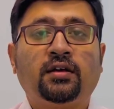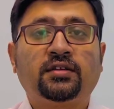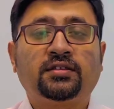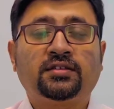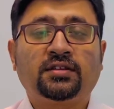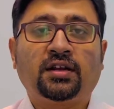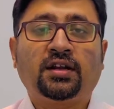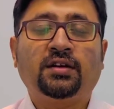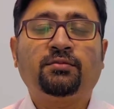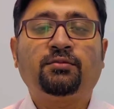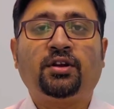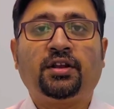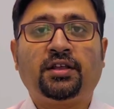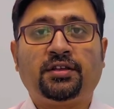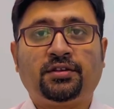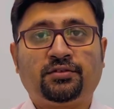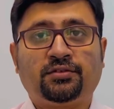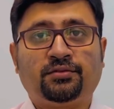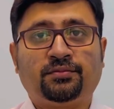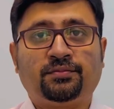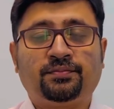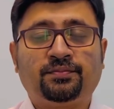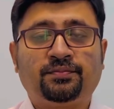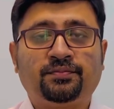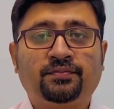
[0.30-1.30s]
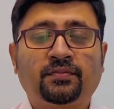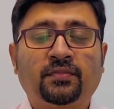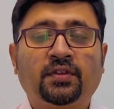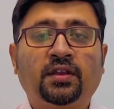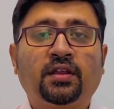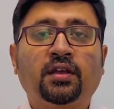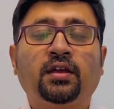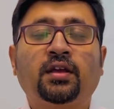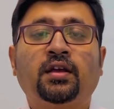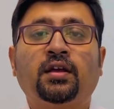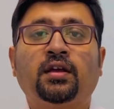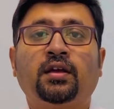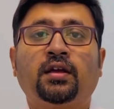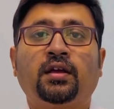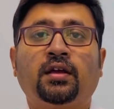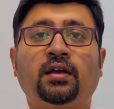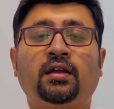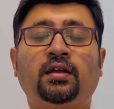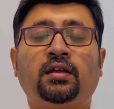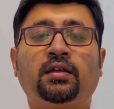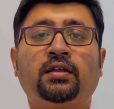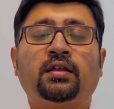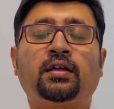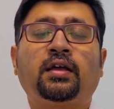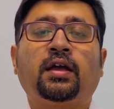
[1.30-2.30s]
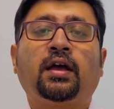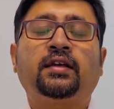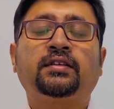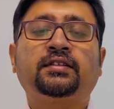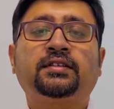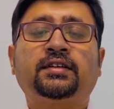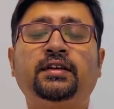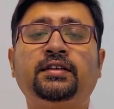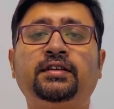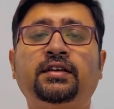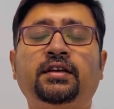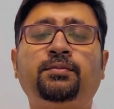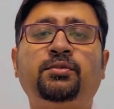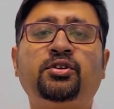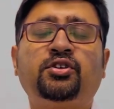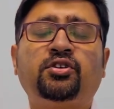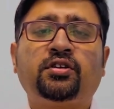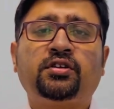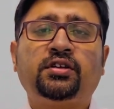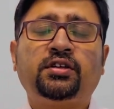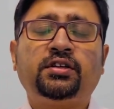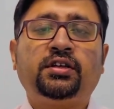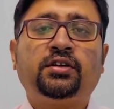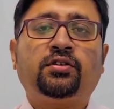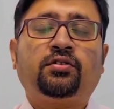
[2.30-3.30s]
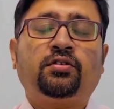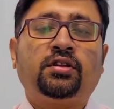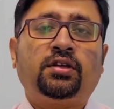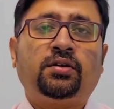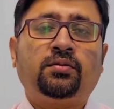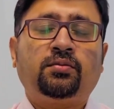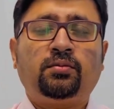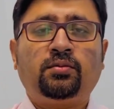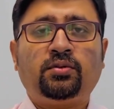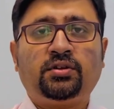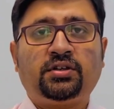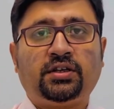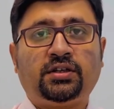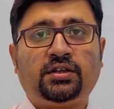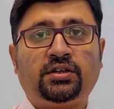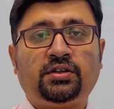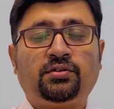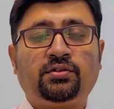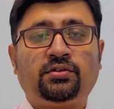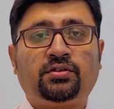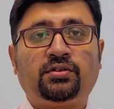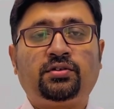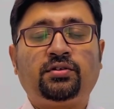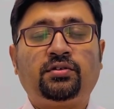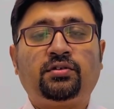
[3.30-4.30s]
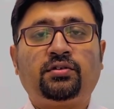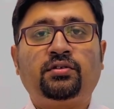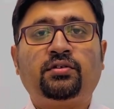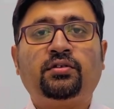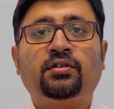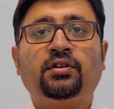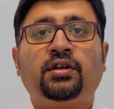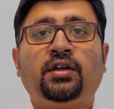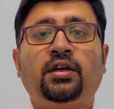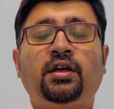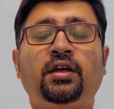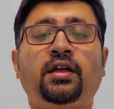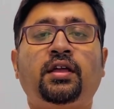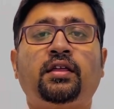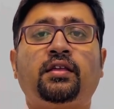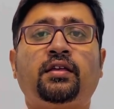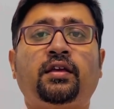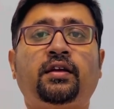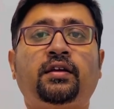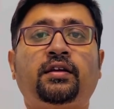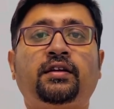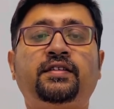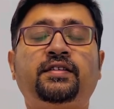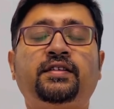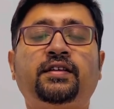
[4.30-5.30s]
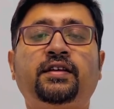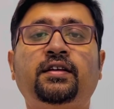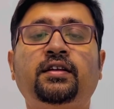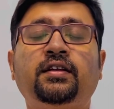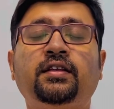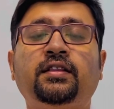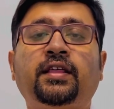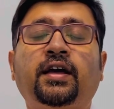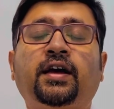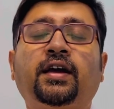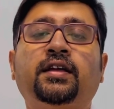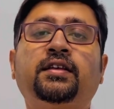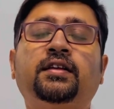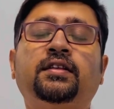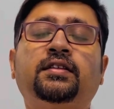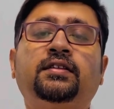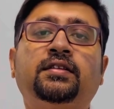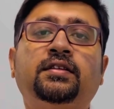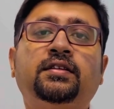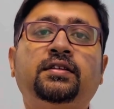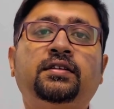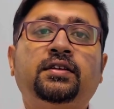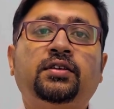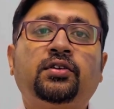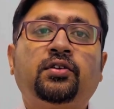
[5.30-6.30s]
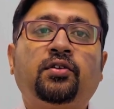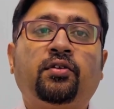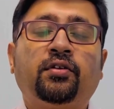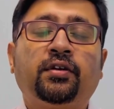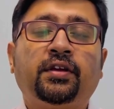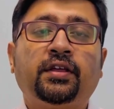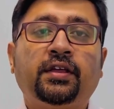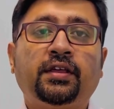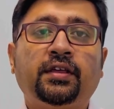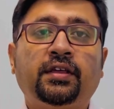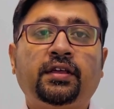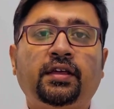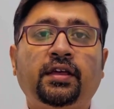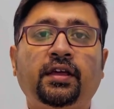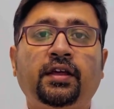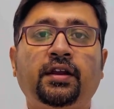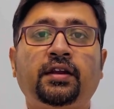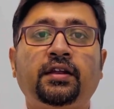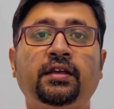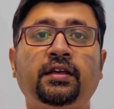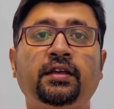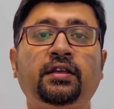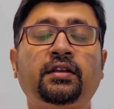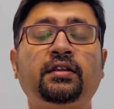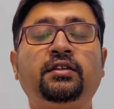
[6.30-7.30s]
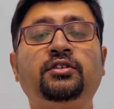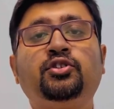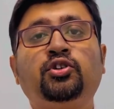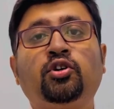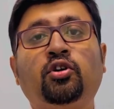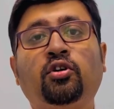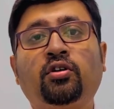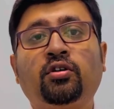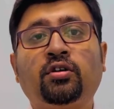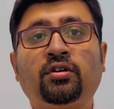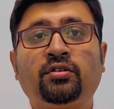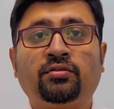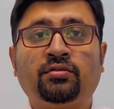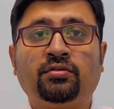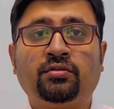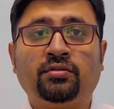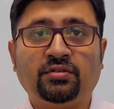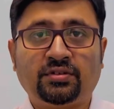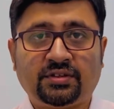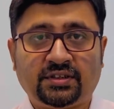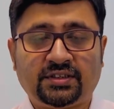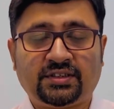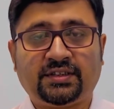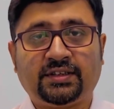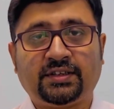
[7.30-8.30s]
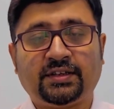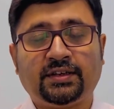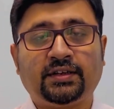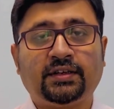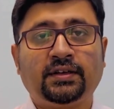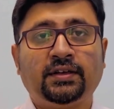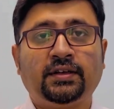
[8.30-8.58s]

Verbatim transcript: আসসালামু আলাইকুম আজকে যে বিষয়টি নিয়ে কথা বলবো সেটি হচ্ছে হলো যে রিসেন্টলি দেখা যাচ্ছে যে অনেকেরই জ্বর হচ্ছে